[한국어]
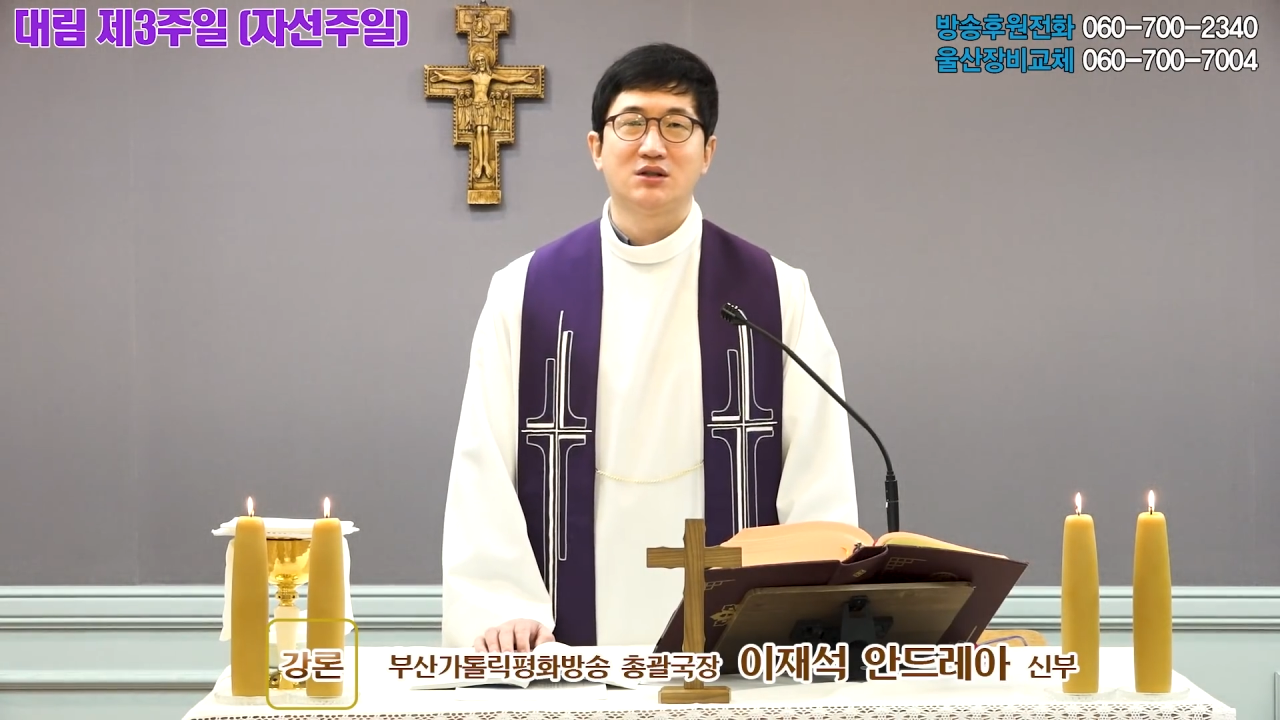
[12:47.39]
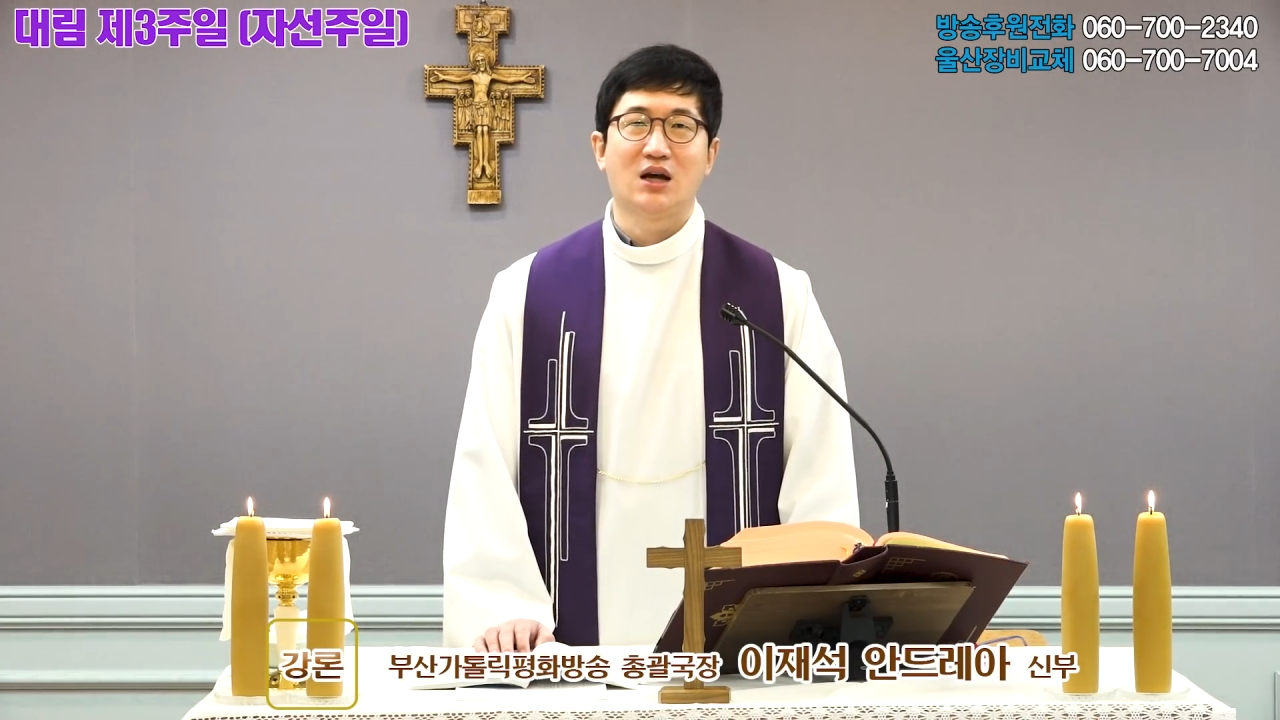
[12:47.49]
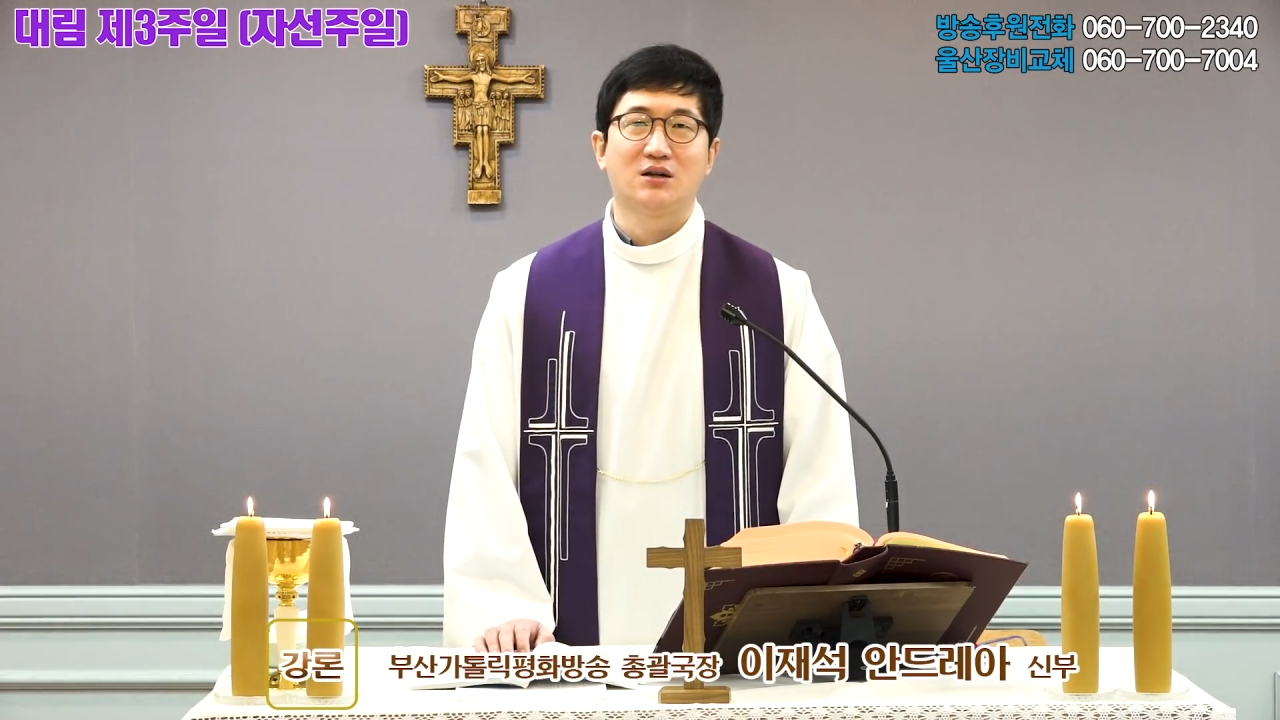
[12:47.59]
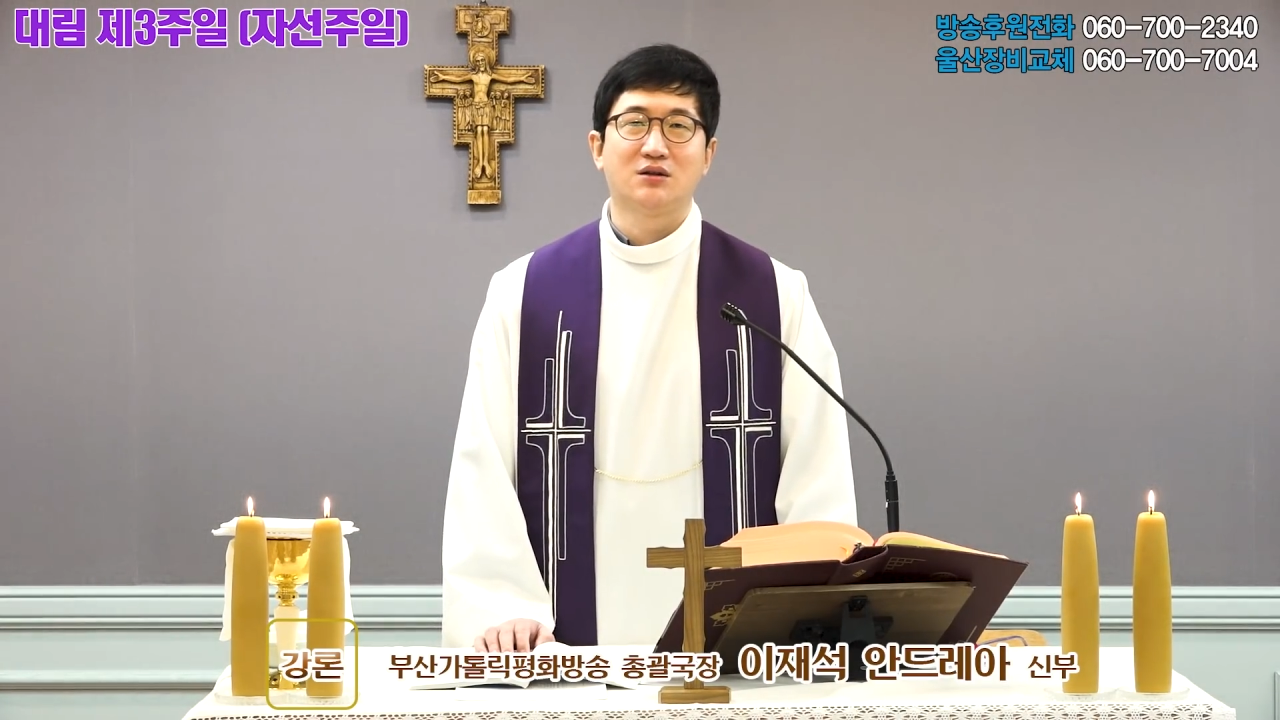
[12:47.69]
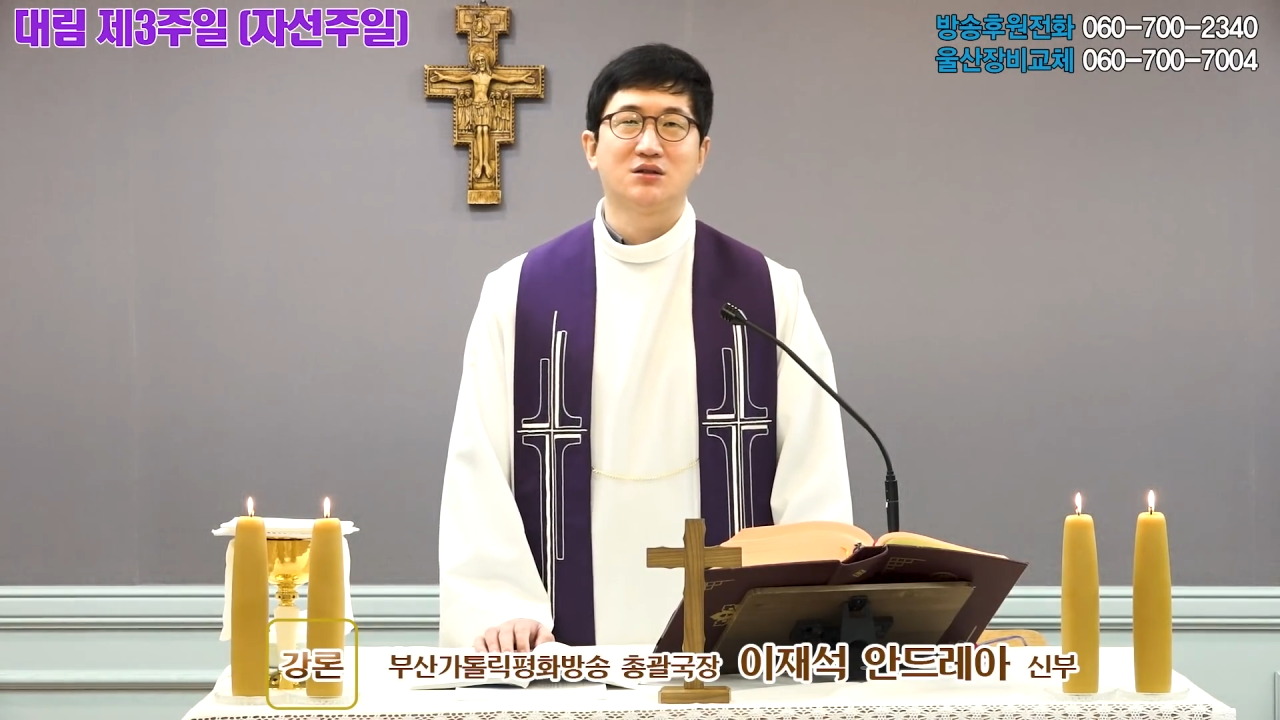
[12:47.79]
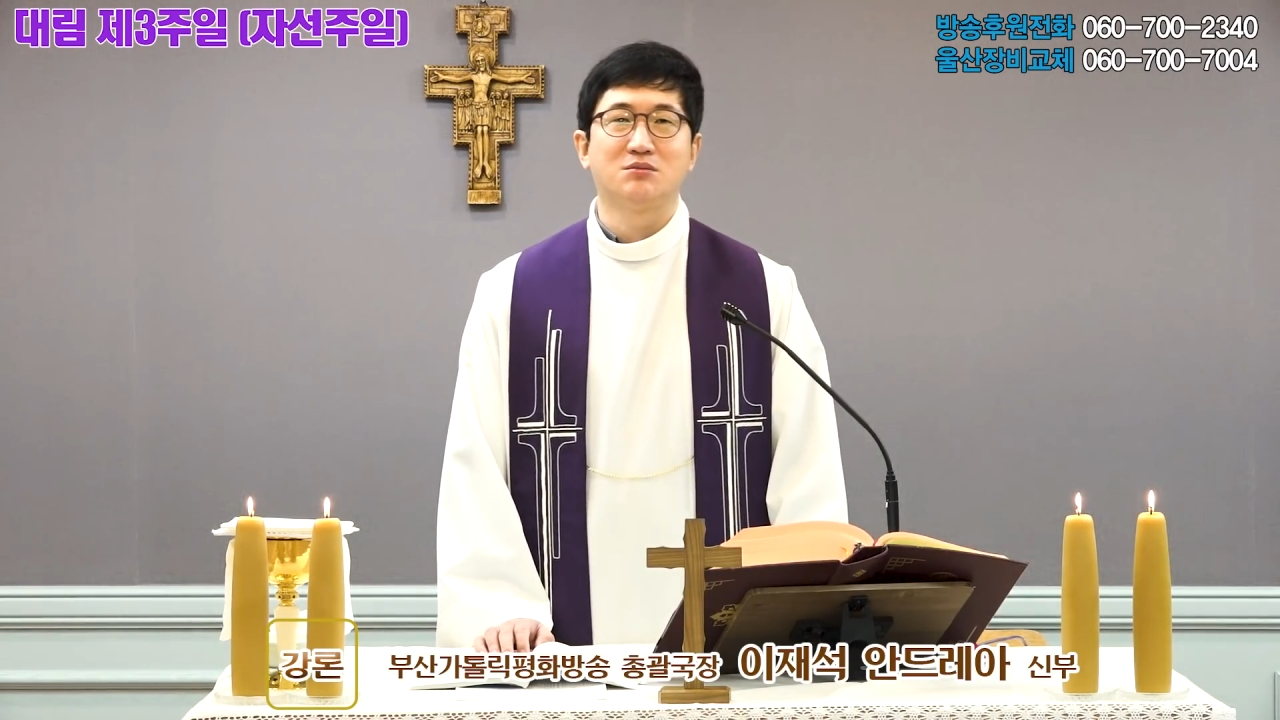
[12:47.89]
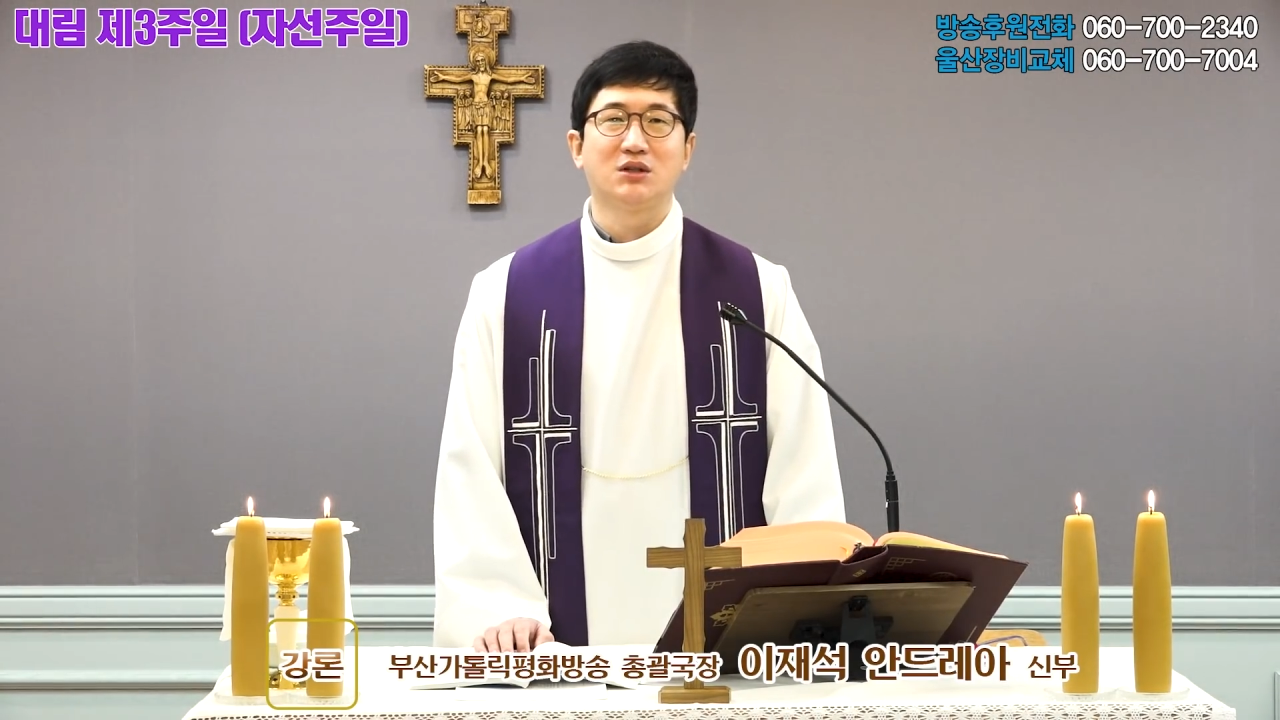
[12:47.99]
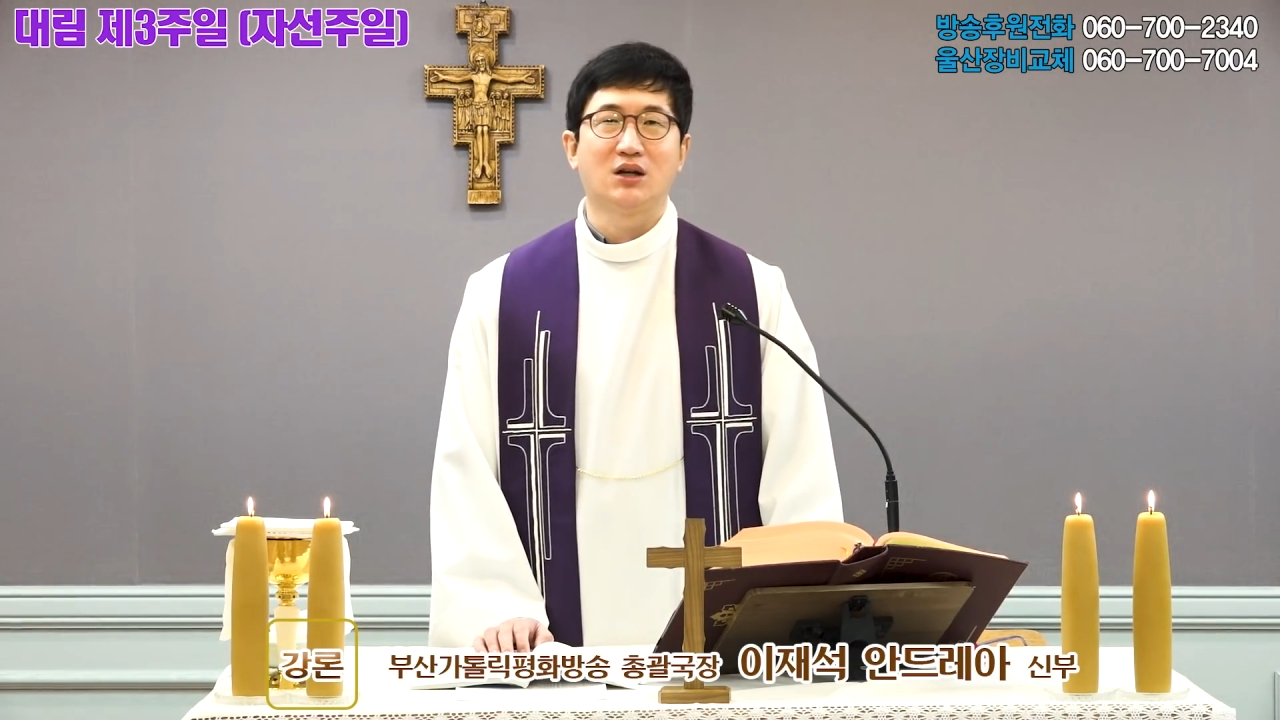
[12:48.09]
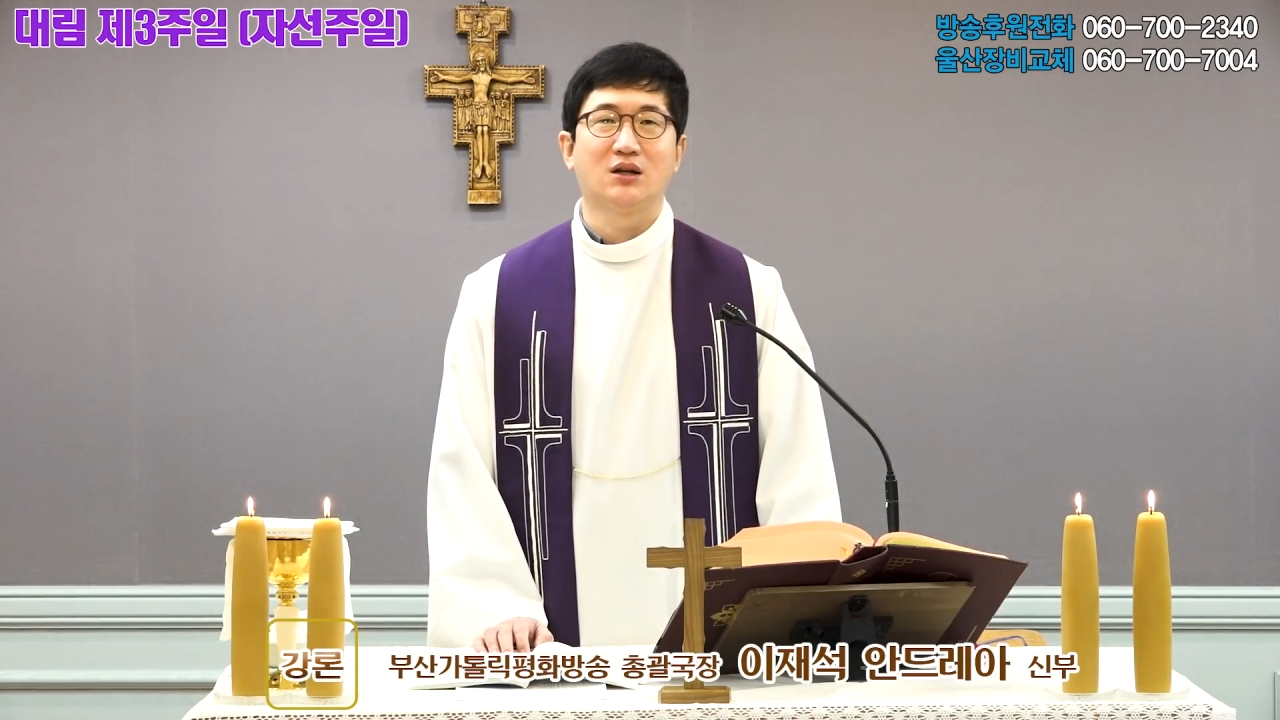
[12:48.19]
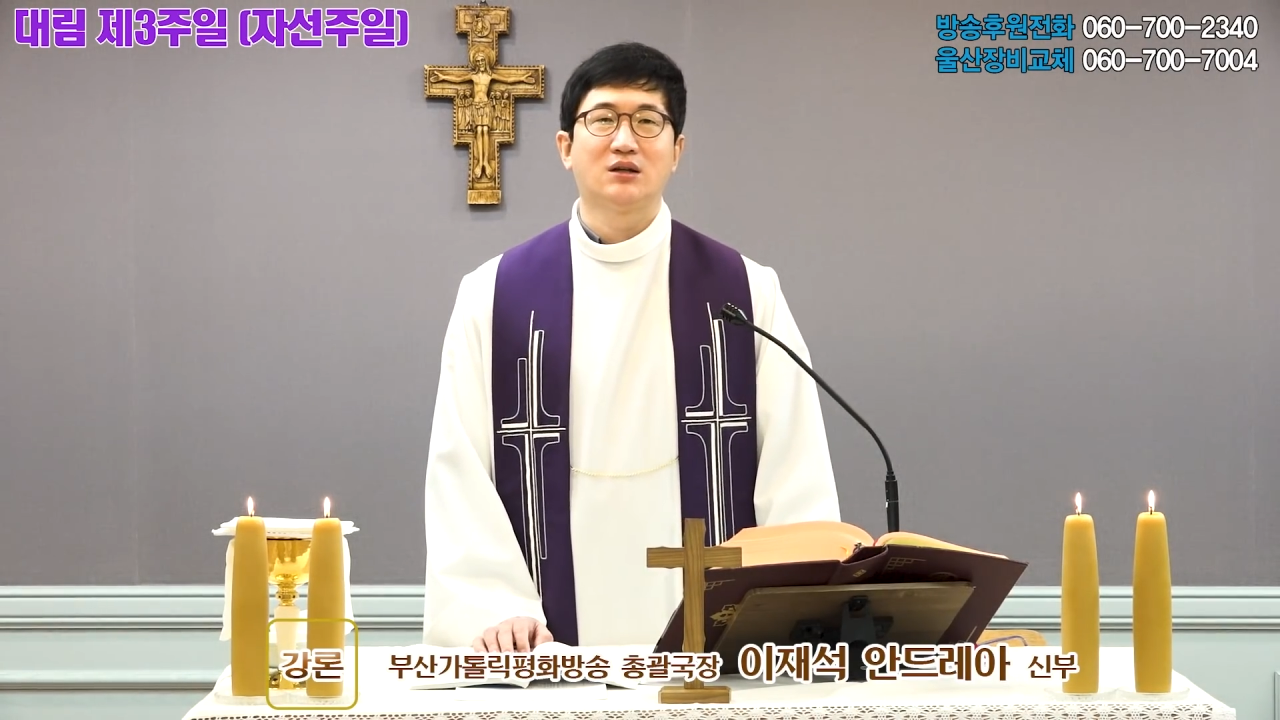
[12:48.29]
사는
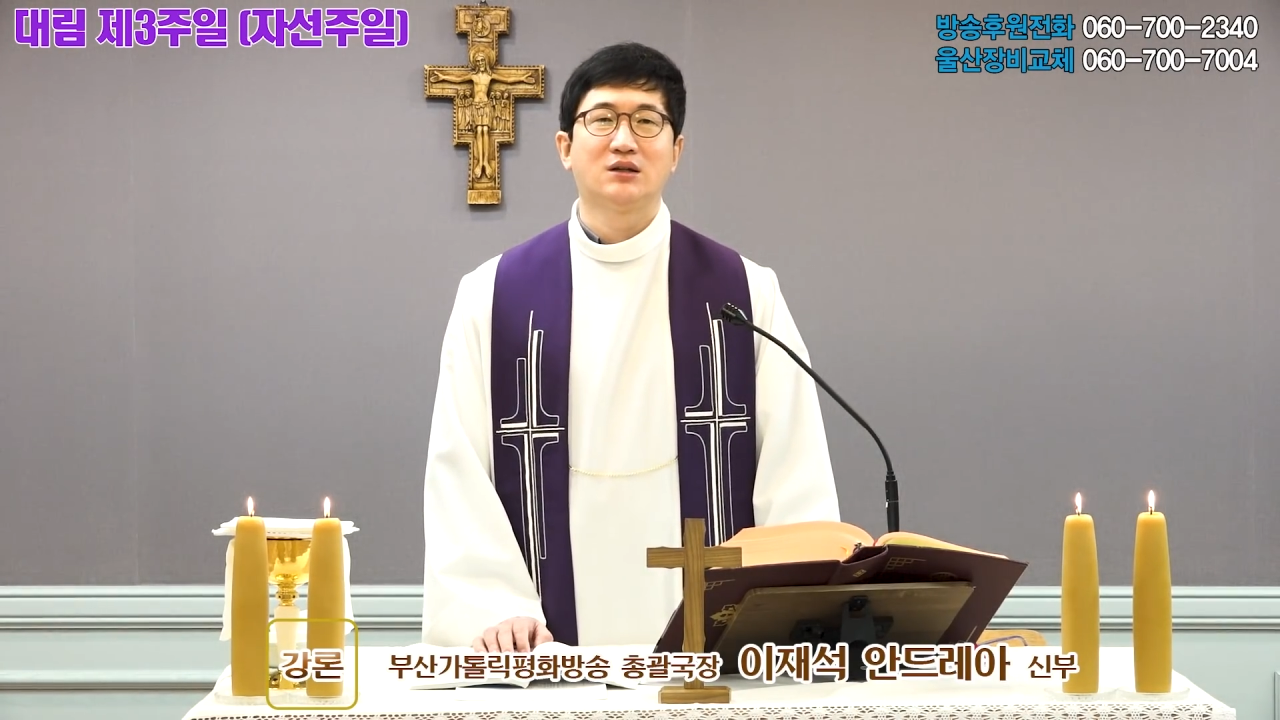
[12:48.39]
것입니다.